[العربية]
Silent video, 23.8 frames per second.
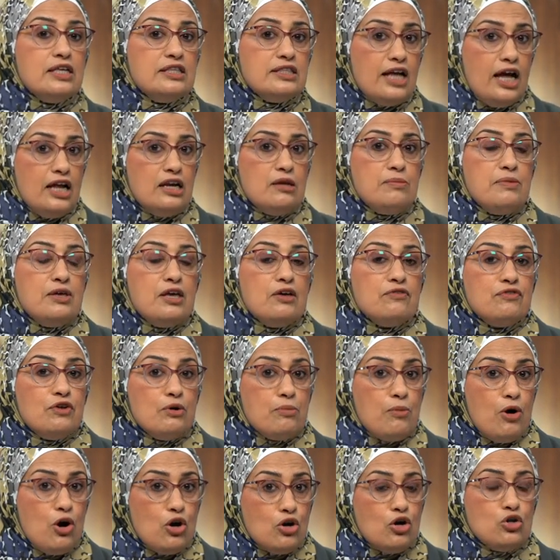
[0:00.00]
التعليمية في
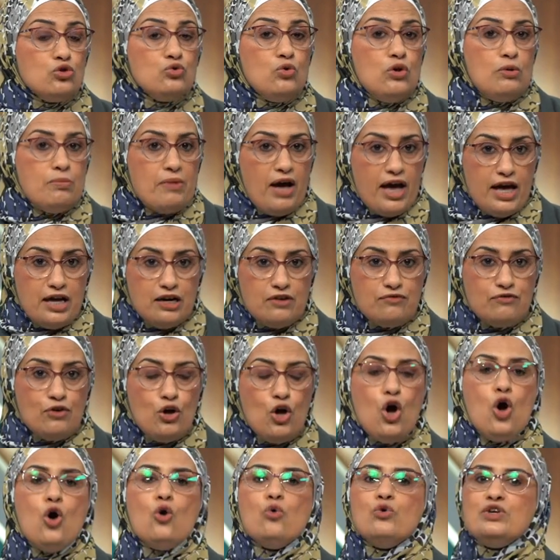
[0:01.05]
المهارات والمعارف
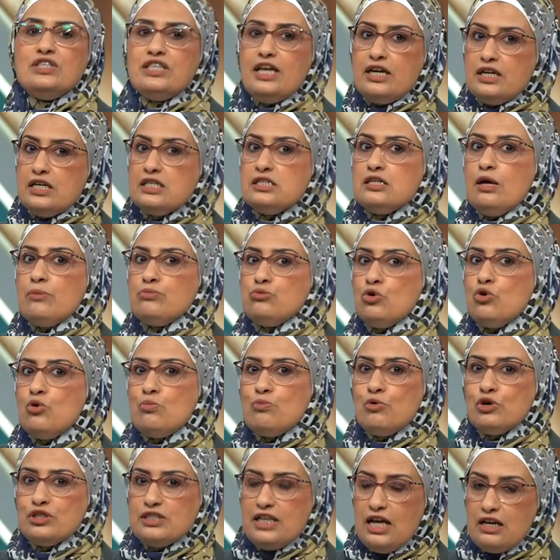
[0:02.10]
وندرسها
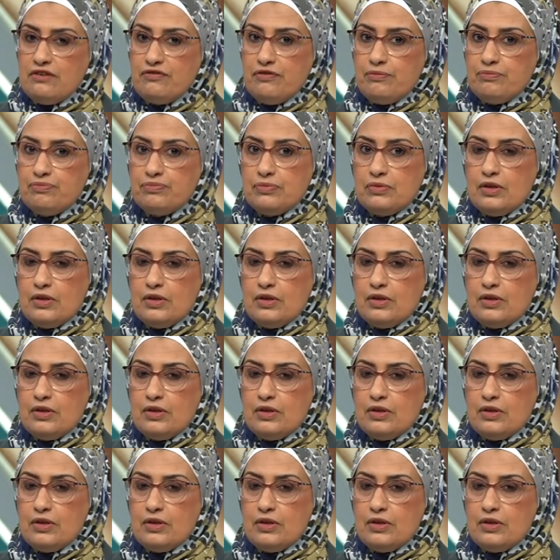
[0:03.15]
بطرق مختلفة